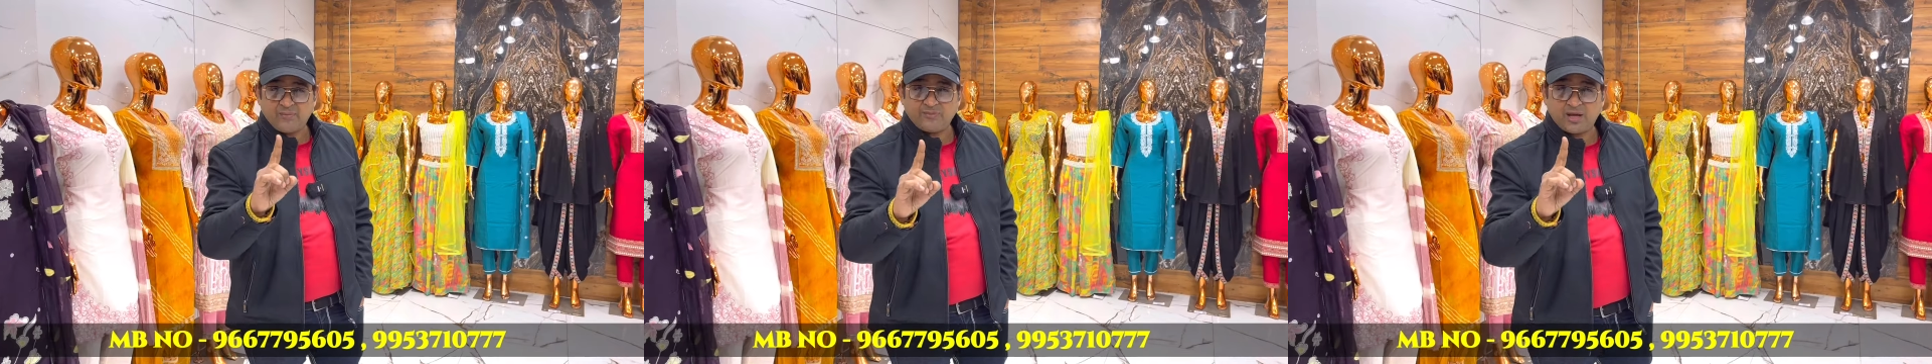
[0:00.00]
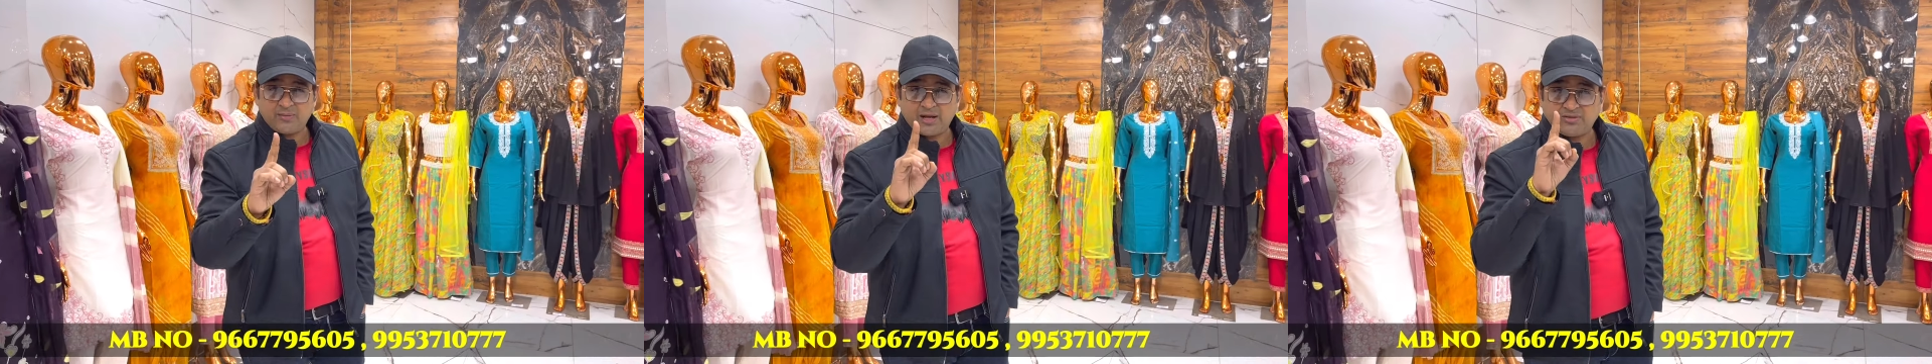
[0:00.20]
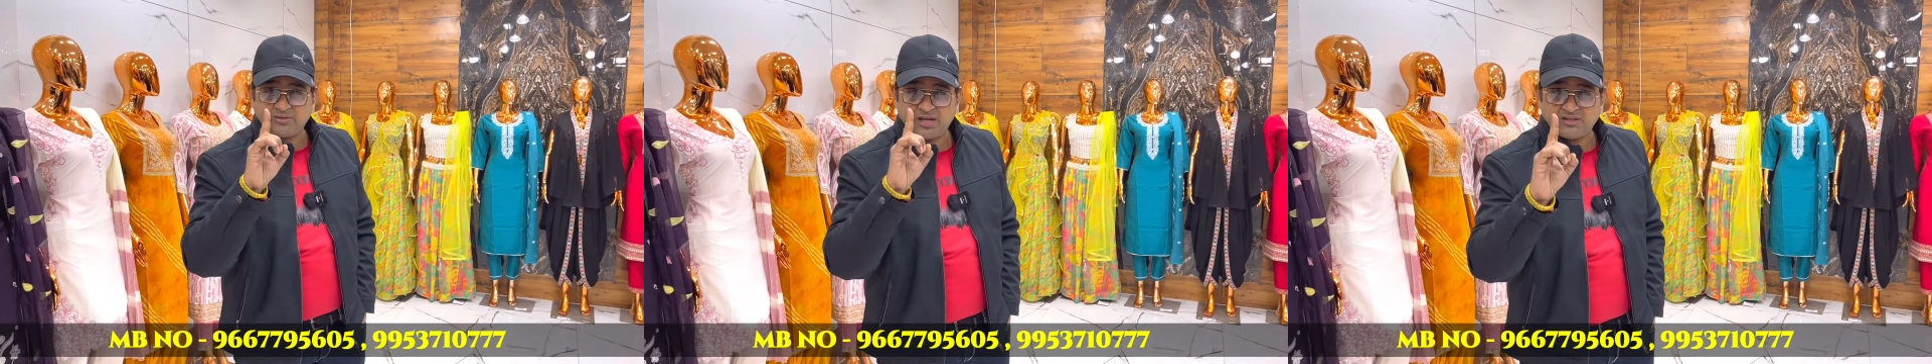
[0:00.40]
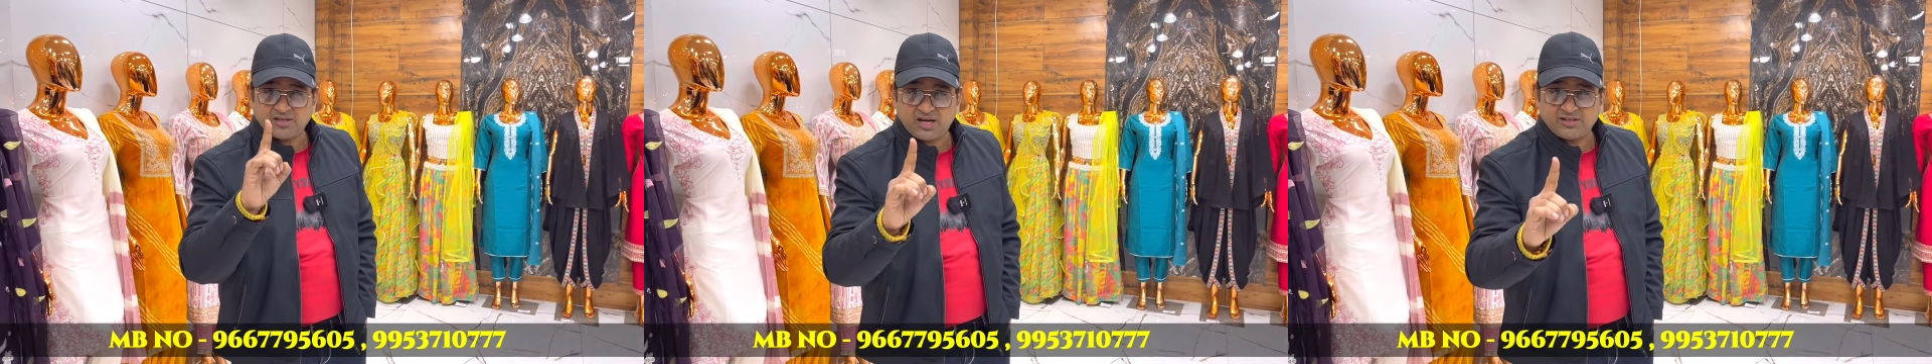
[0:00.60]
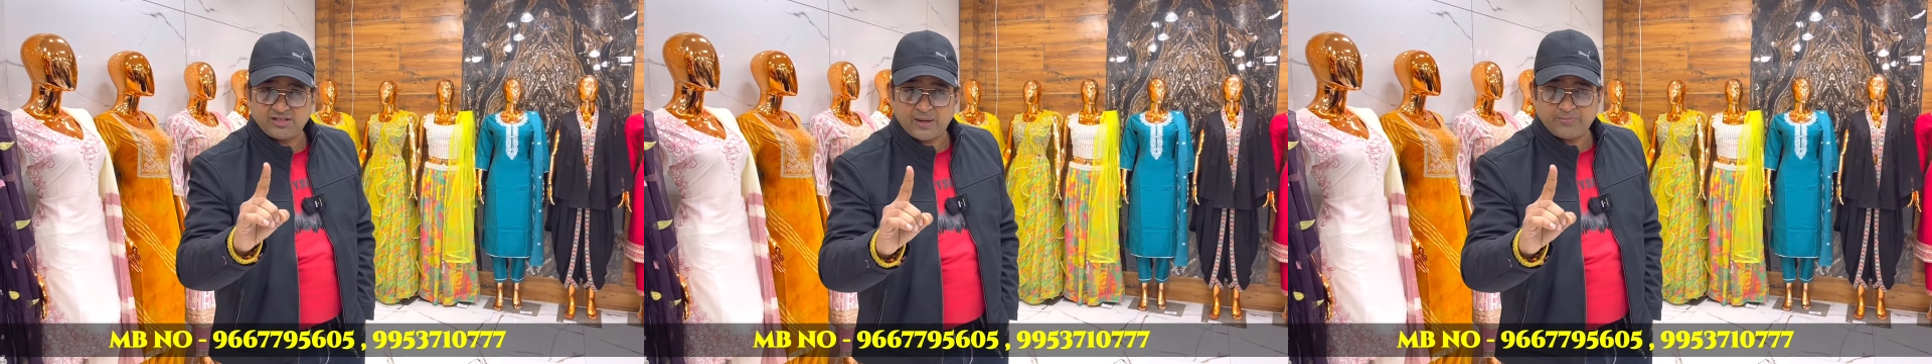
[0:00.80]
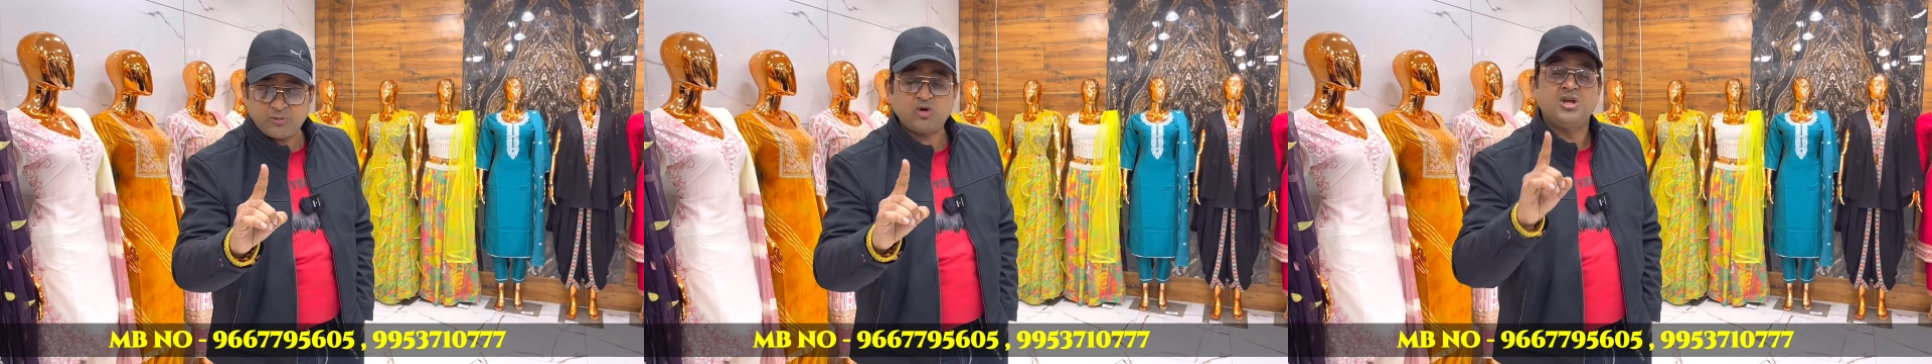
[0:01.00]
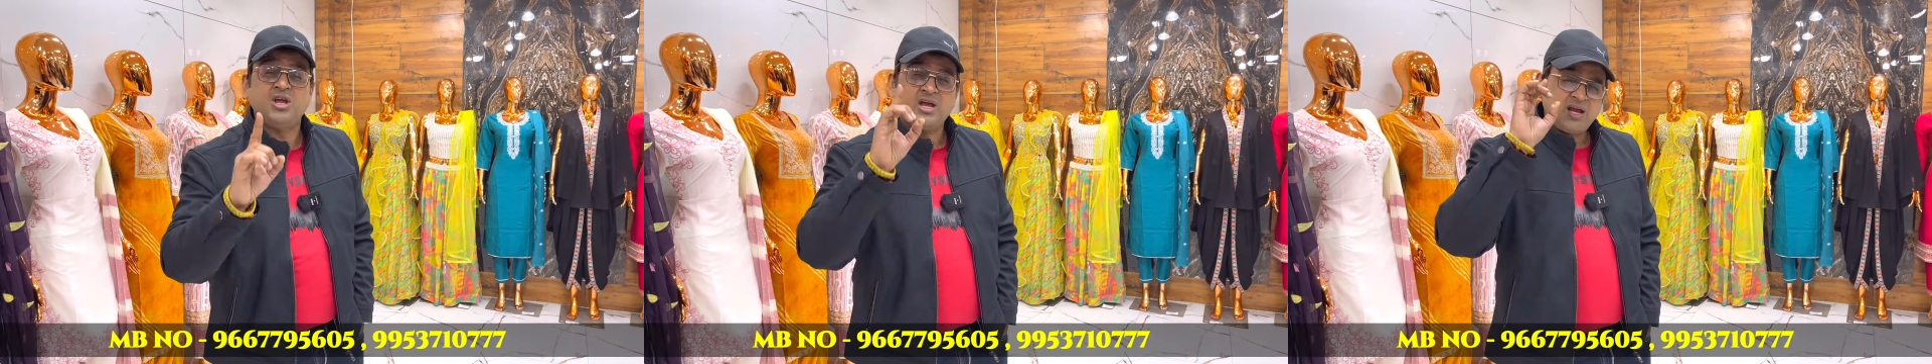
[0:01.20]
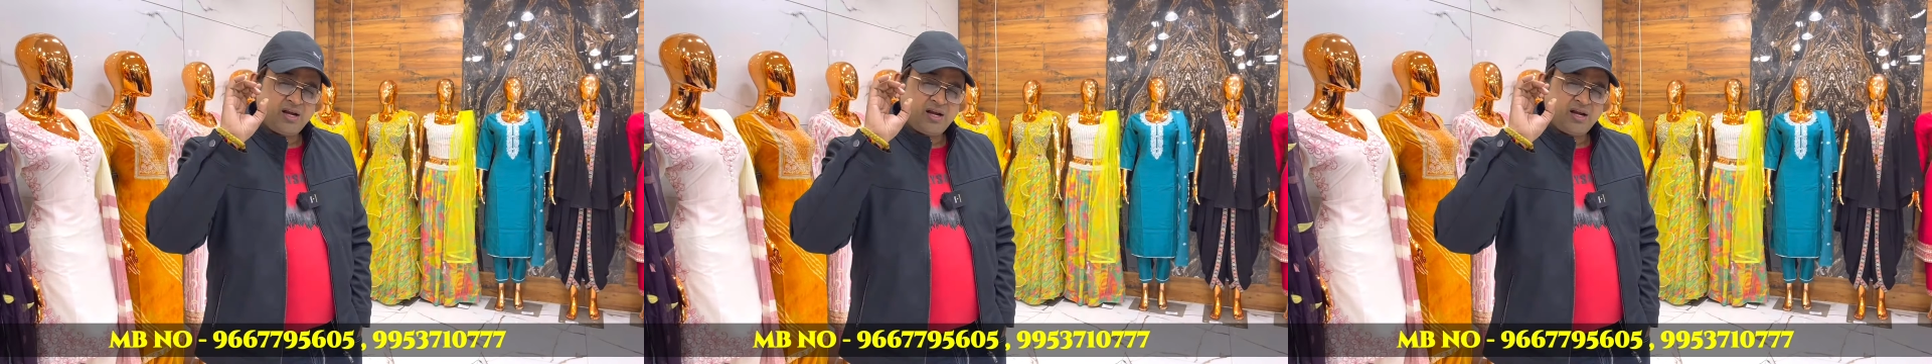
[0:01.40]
अहमदाबाद नहीं जाना जयपुर